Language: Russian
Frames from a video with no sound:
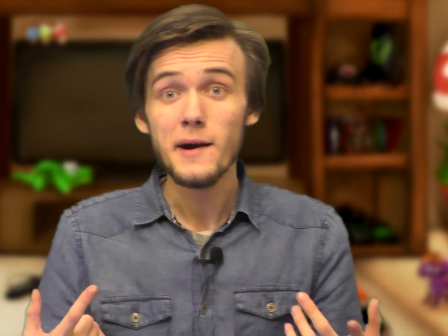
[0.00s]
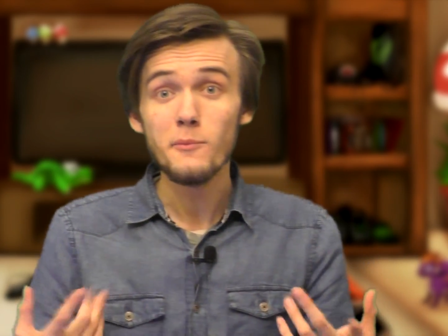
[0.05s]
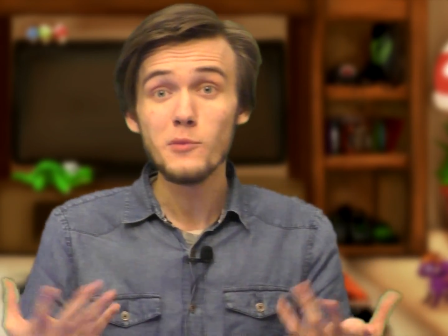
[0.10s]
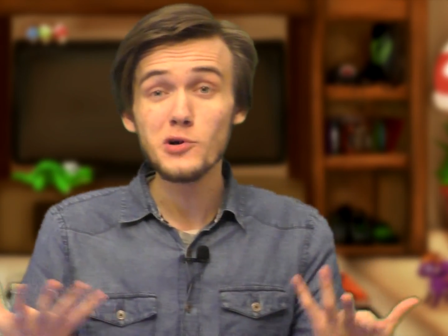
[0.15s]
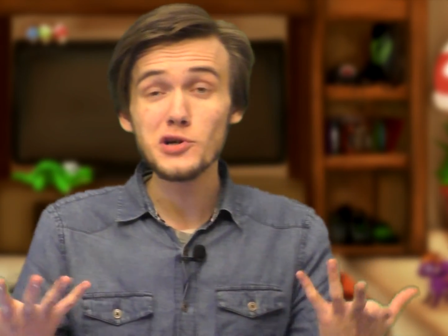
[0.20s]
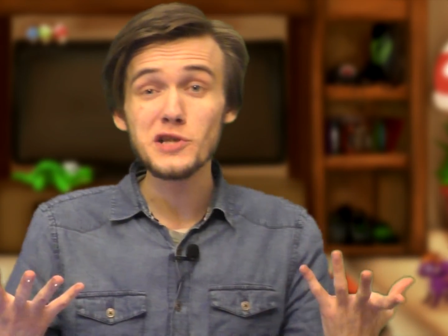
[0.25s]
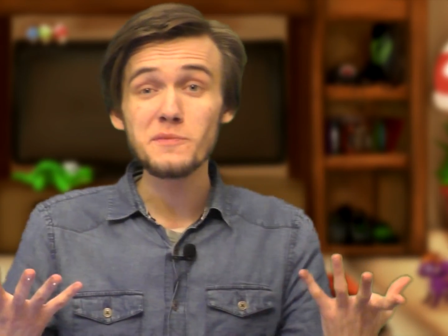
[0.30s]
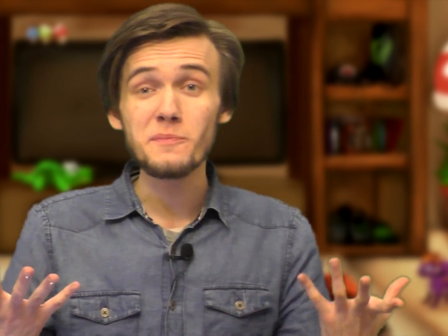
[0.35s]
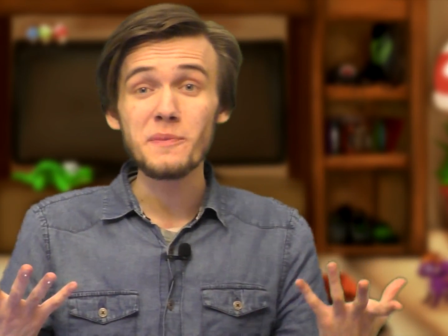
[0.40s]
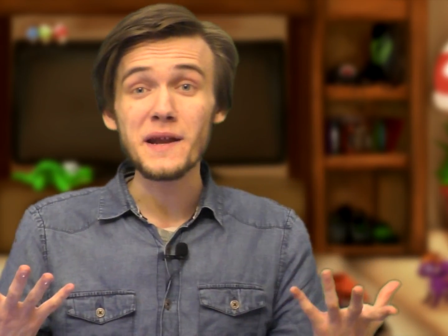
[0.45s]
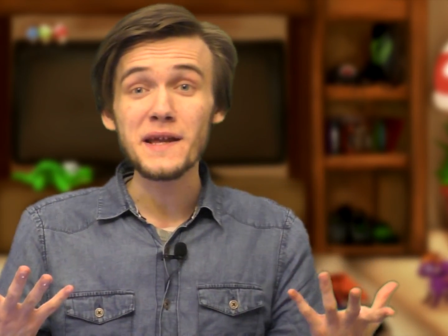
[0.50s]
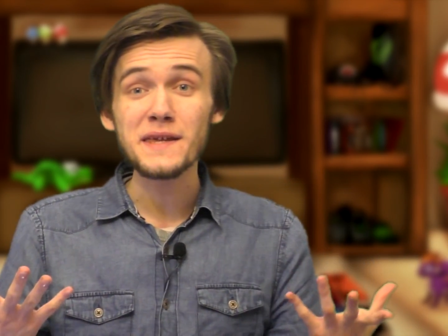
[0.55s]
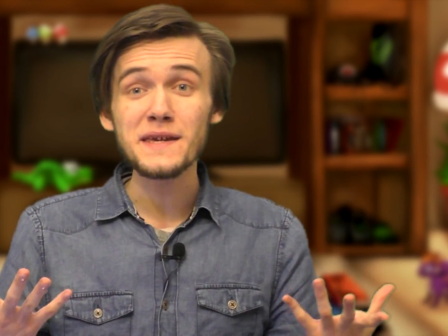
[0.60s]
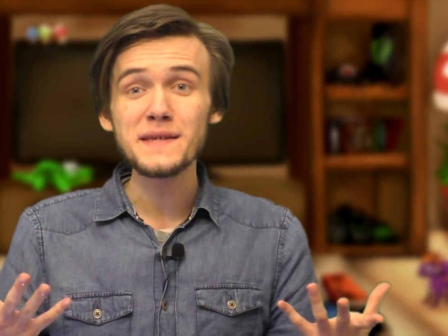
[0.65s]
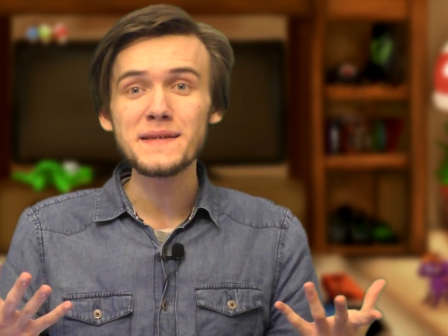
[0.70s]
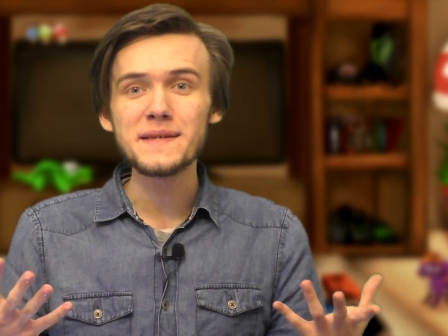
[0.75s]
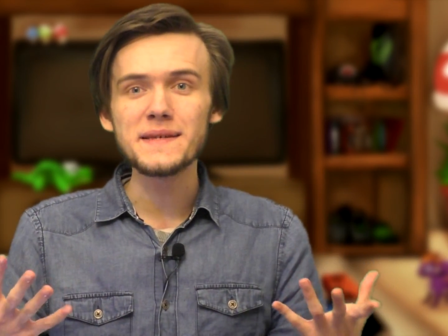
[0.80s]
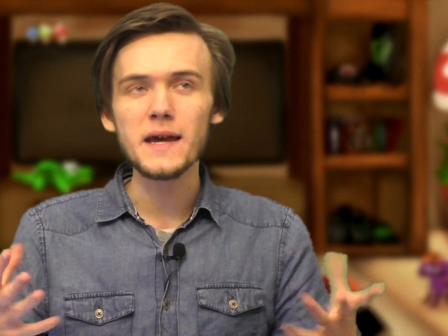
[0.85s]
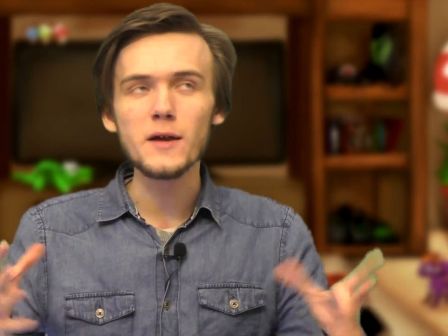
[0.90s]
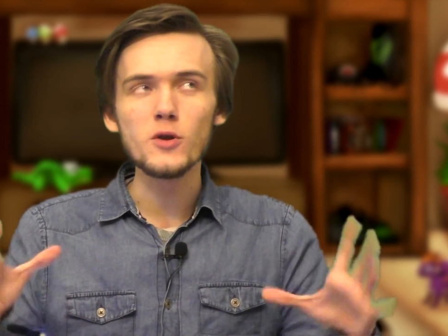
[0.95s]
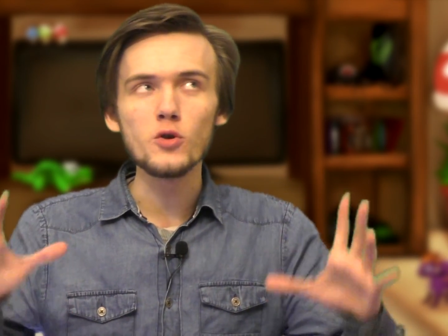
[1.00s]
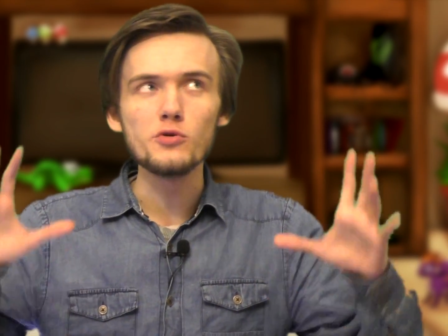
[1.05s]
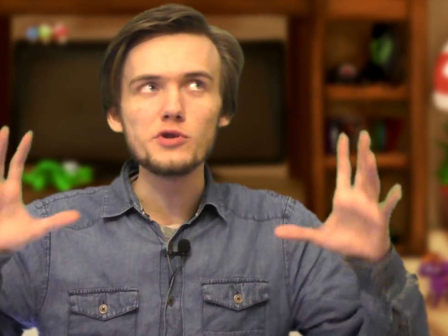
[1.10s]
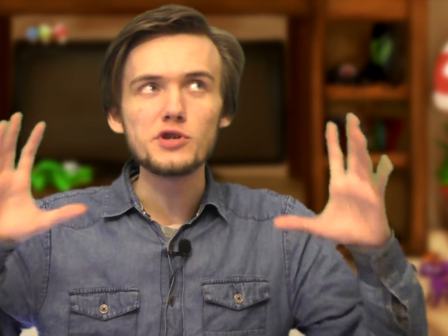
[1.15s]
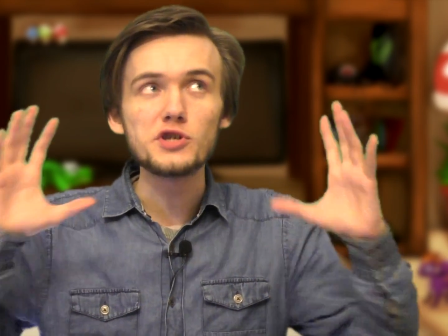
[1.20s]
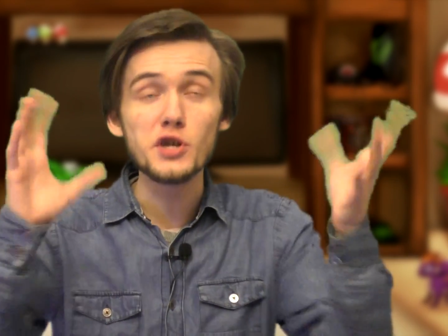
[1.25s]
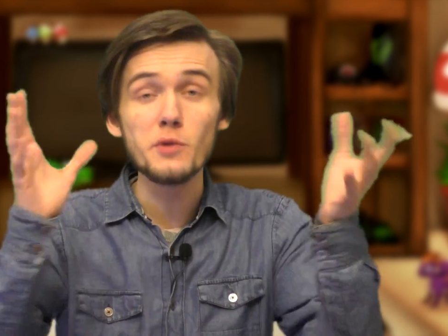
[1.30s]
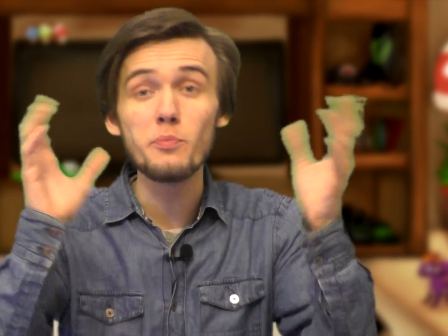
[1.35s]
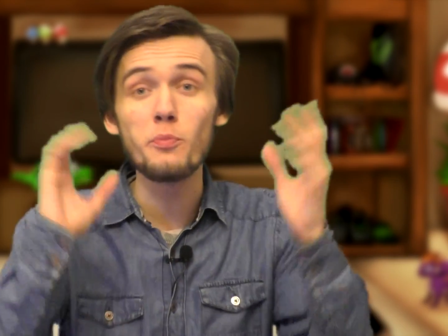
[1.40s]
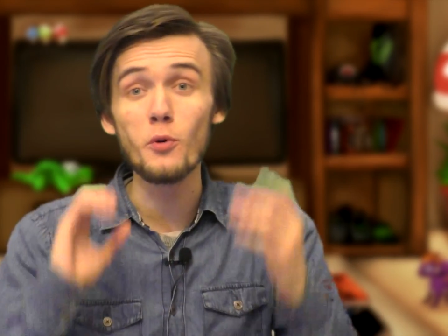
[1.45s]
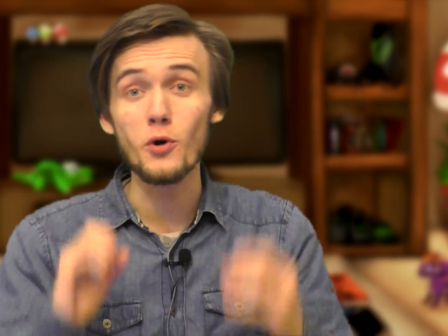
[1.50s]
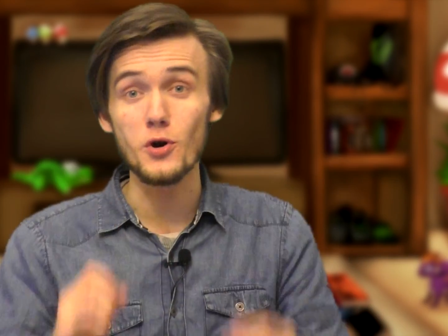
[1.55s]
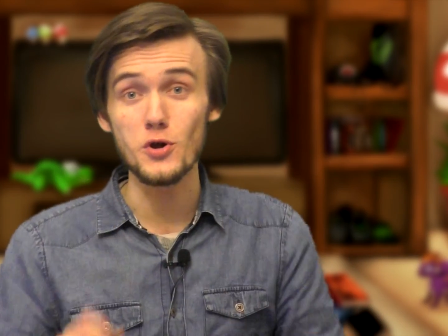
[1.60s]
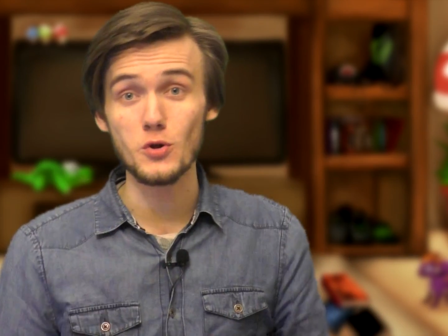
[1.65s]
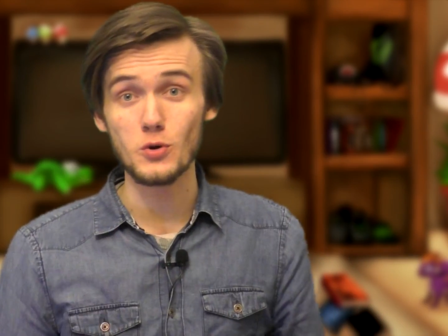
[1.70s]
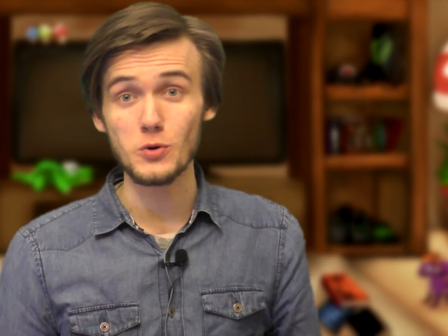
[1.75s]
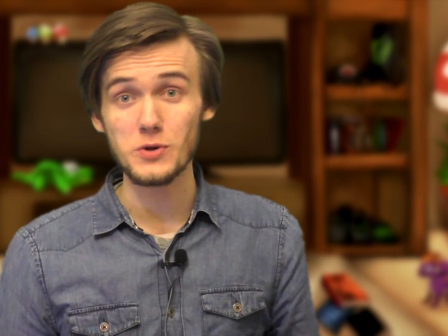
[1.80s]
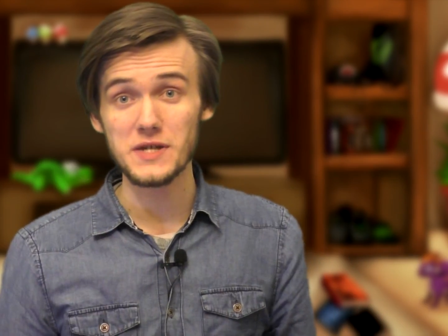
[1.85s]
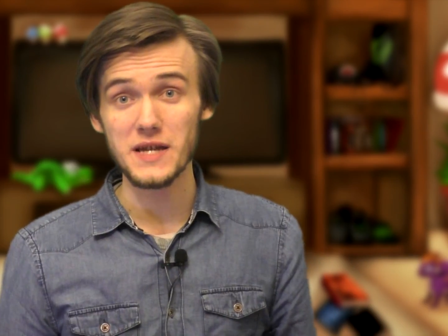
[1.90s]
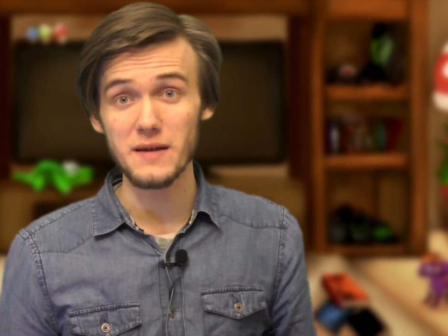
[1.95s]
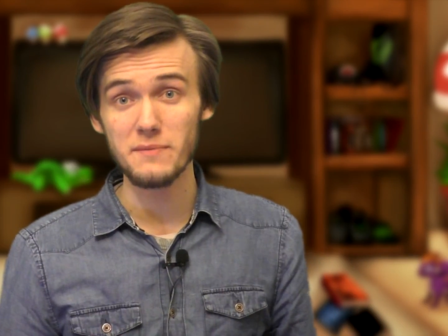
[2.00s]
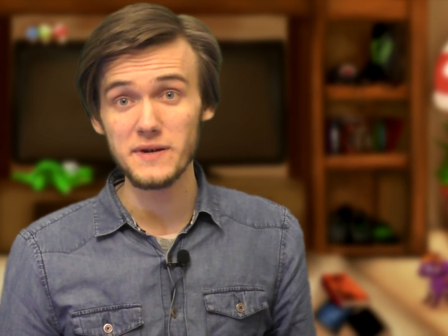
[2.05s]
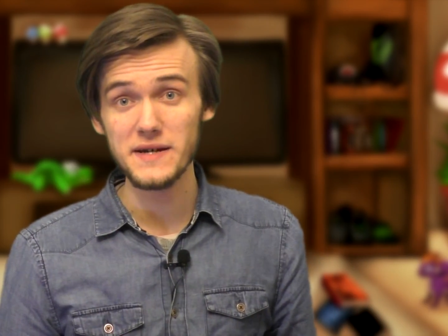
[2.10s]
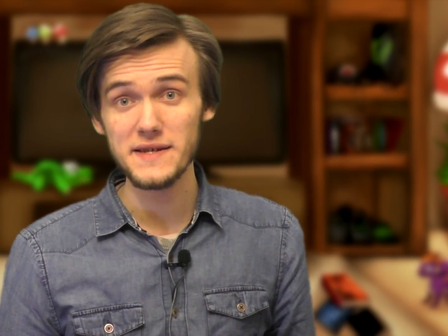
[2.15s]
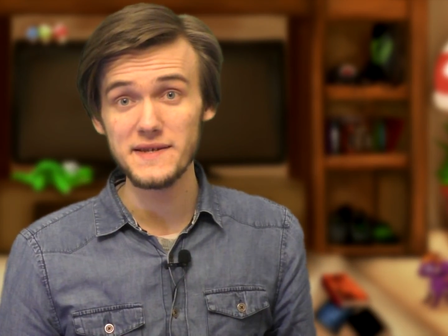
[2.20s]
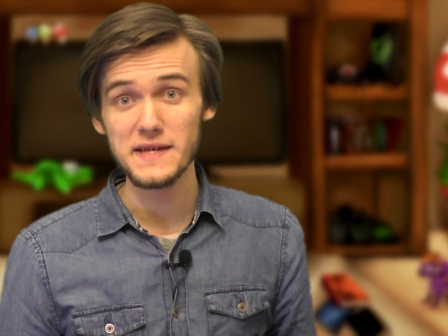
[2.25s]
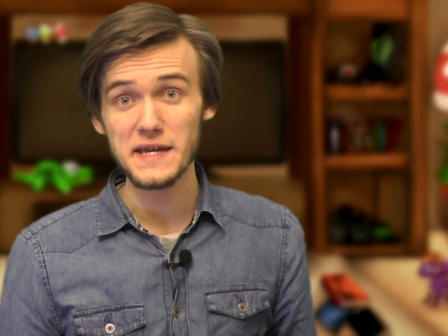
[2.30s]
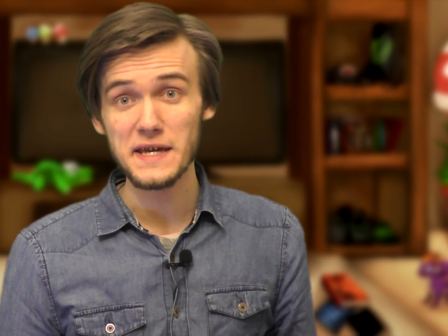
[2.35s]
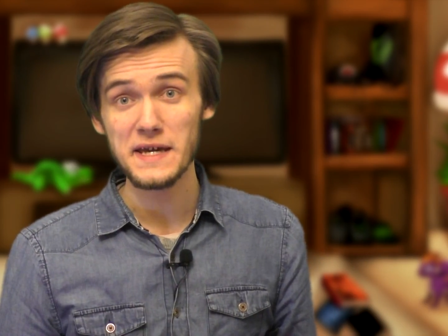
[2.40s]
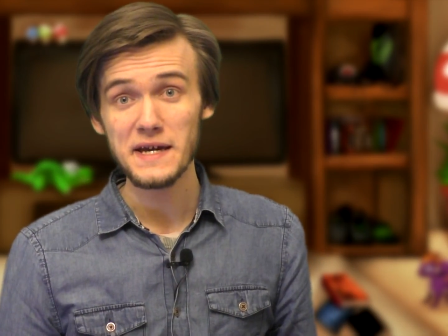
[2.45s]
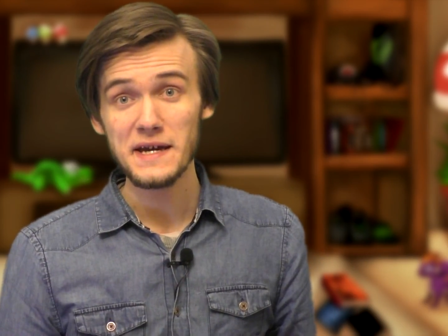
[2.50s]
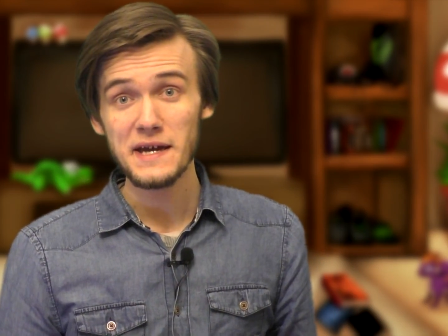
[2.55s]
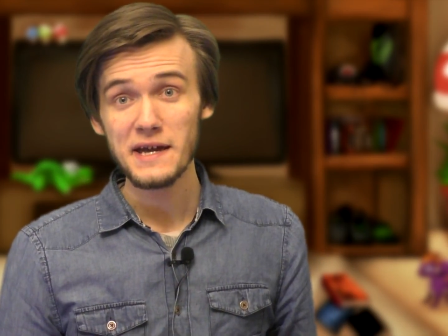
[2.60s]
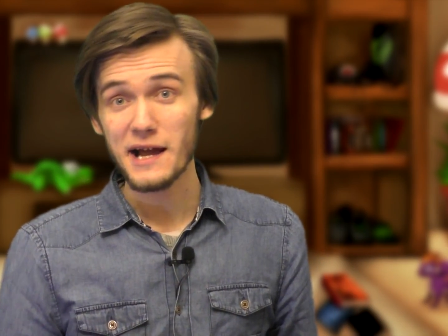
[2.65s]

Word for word: может породить целую цепочку событий,